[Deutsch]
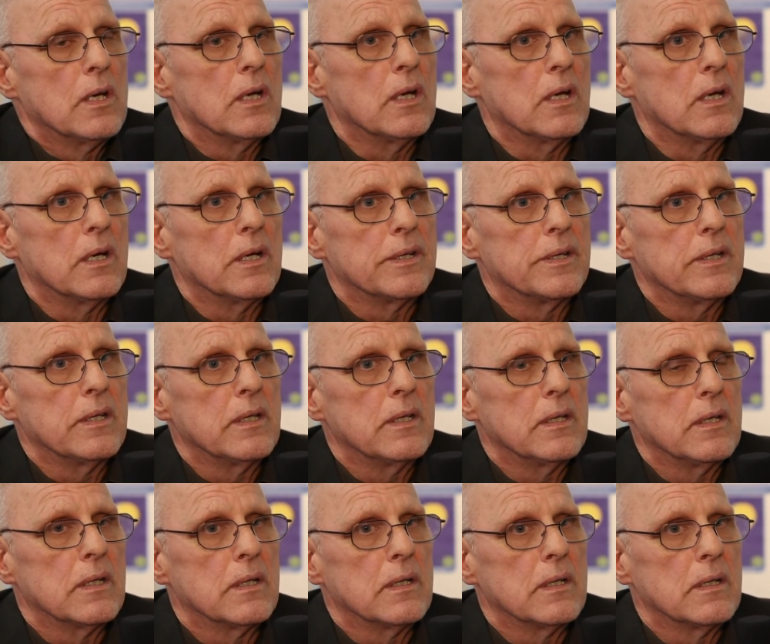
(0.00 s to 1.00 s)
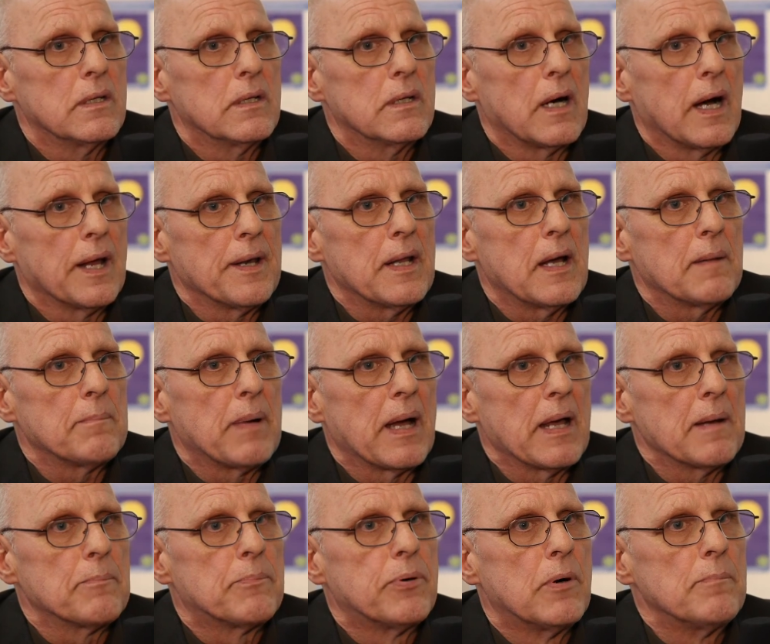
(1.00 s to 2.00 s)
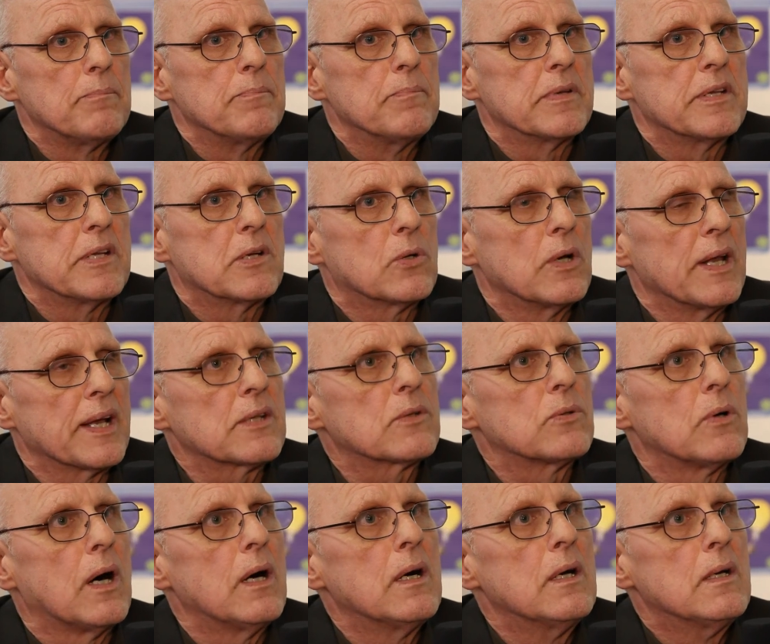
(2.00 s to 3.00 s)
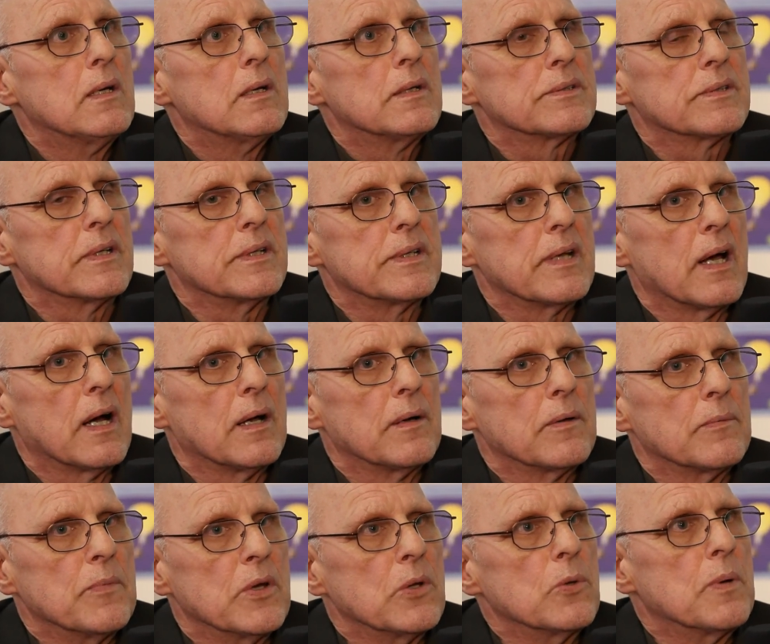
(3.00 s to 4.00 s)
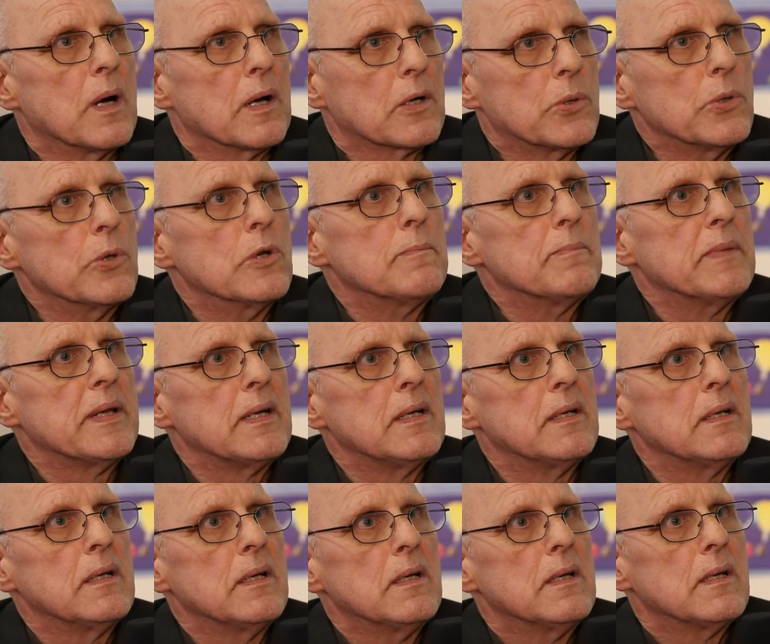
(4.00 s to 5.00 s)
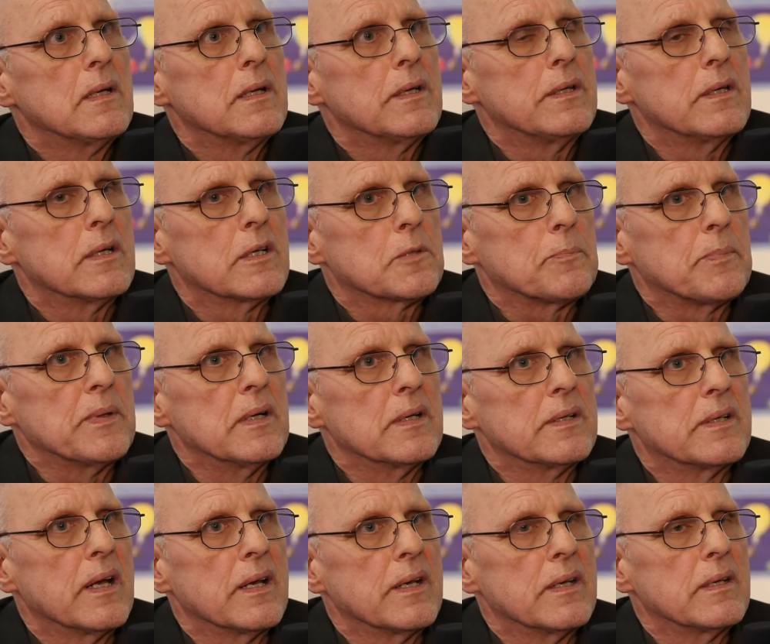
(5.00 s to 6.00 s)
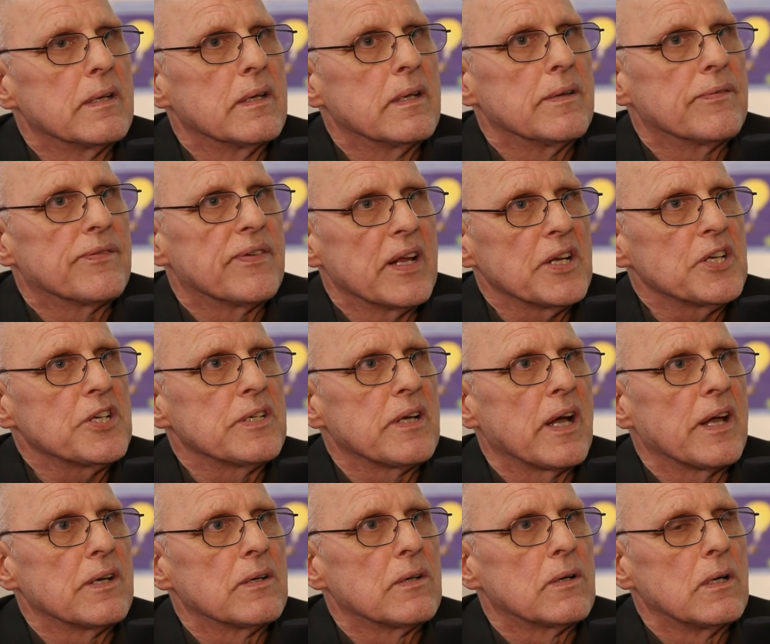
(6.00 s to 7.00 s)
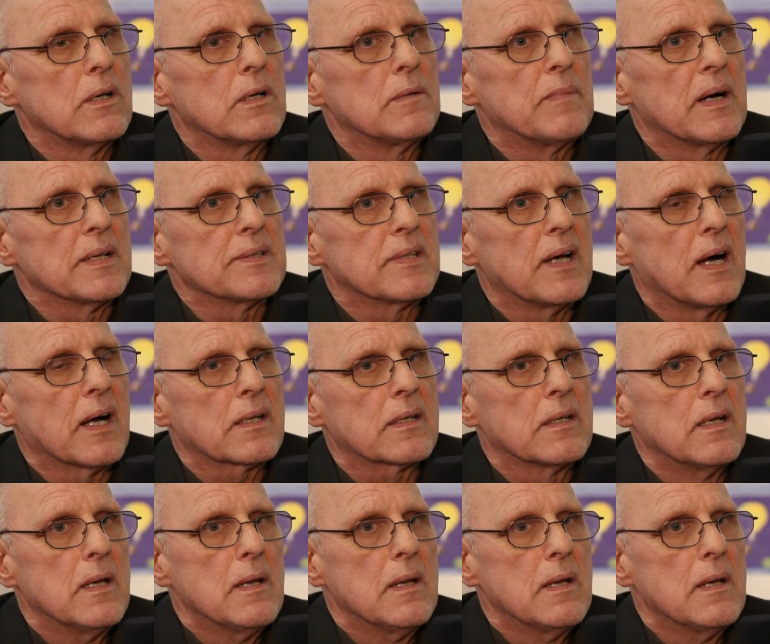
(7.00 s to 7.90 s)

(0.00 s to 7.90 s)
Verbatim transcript: Äh, die anderen beiden Pumpen, die Kollektor, sind ja über Kühlmittel. Hier spielen dann die Flächen eine Rolle. Man sagt